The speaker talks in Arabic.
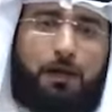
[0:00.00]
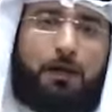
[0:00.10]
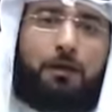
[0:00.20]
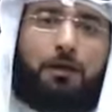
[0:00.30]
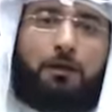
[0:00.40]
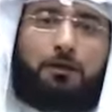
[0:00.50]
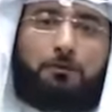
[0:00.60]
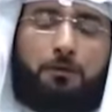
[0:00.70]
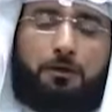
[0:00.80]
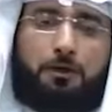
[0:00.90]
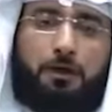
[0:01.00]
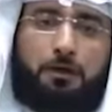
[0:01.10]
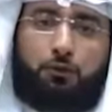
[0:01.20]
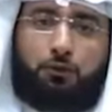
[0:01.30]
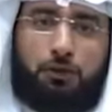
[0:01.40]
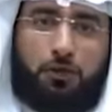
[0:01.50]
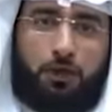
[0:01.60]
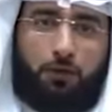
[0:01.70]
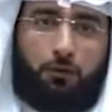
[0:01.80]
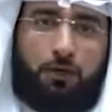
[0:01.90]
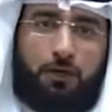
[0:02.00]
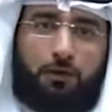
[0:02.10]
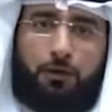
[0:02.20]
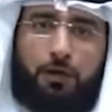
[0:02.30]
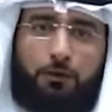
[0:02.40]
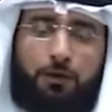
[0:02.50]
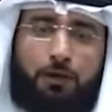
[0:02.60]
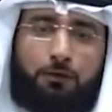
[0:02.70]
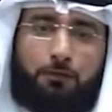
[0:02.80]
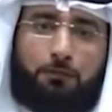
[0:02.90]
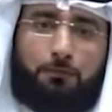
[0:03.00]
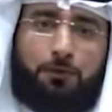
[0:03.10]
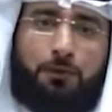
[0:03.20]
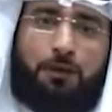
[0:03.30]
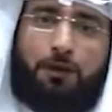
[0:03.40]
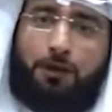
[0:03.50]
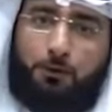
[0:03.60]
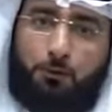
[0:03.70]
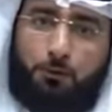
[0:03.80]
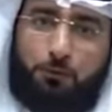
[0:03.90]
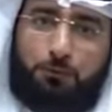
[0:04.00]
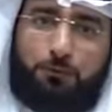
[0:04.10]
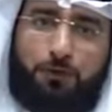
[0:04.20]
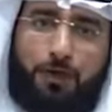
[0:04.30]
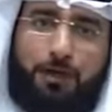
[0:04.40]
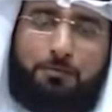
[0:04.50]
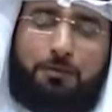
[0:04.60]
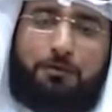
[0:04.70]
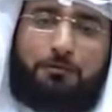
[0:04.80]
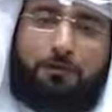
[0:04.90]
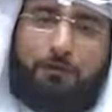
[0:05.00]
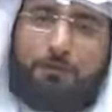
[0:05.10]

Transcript: عل الله سبحانه وتعالى يصلح أحوالنا وأحوالكم أخوكم حمد الفضل